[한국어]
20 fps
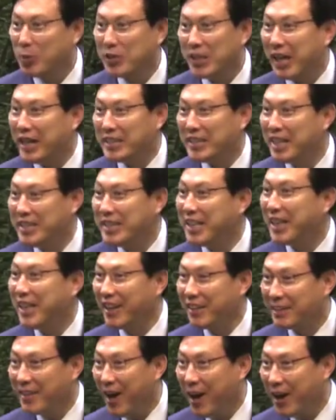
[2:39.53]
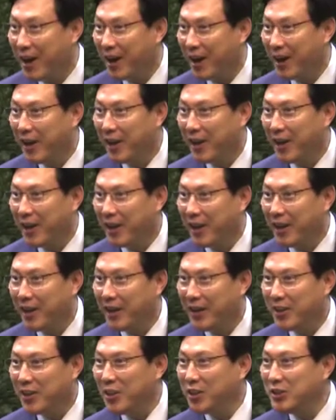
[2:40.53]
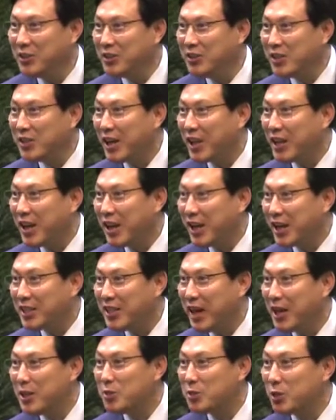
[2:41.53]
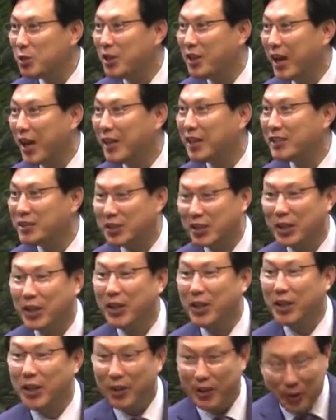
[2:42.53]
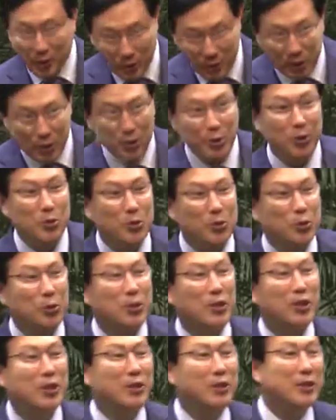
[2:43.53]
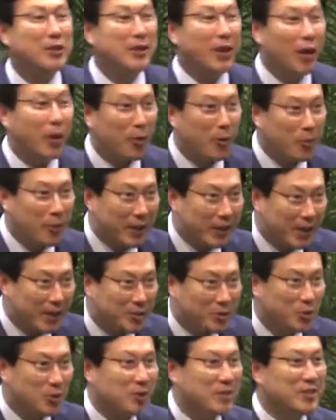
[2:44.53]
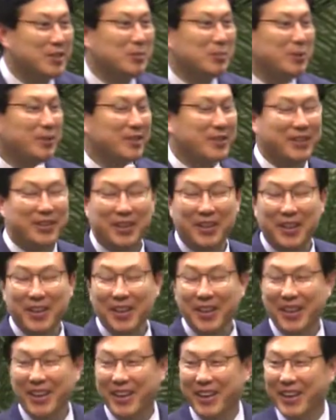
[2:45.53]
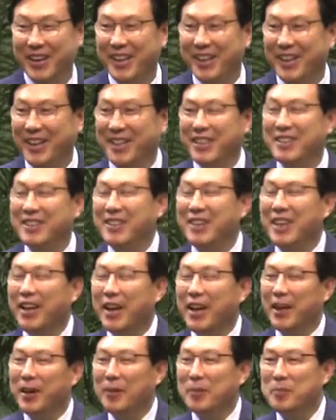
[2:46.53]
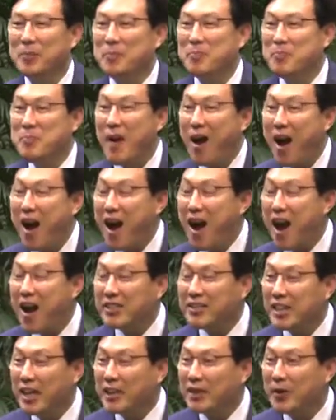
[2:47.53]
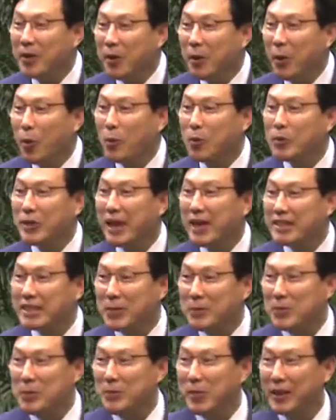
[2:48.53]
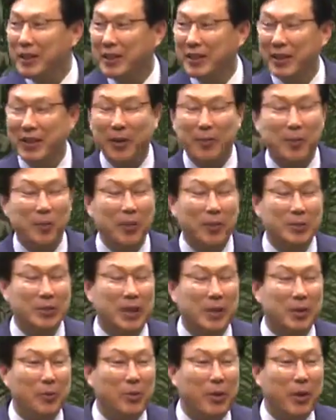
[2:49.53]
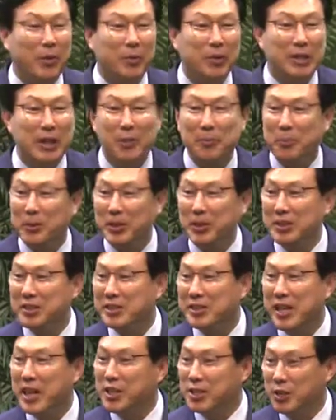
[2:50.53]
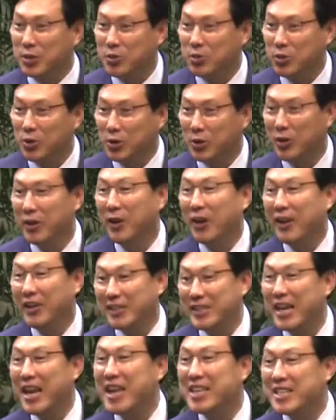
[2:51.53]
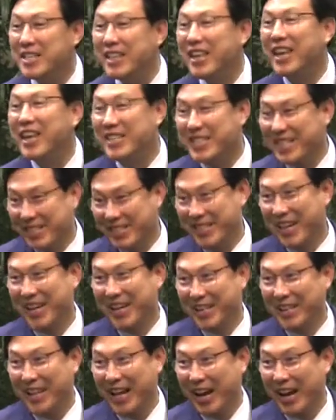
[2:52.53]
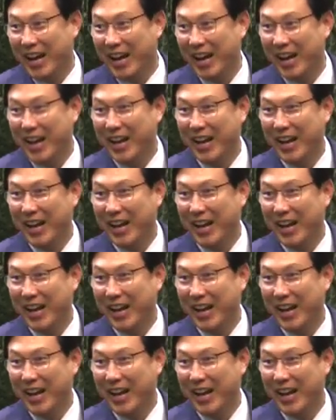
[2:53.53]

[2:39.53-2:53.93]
목사가 잘생겼나? 이런 생각까지 할 수 있는 가능성이 있을 수 있다고 말할 수 있지만 그런데 막 짜증 오늘 내가 잠시 만났는데 목사님 왜 우리 남편이 더 세지죠? 세지는 게 정상이다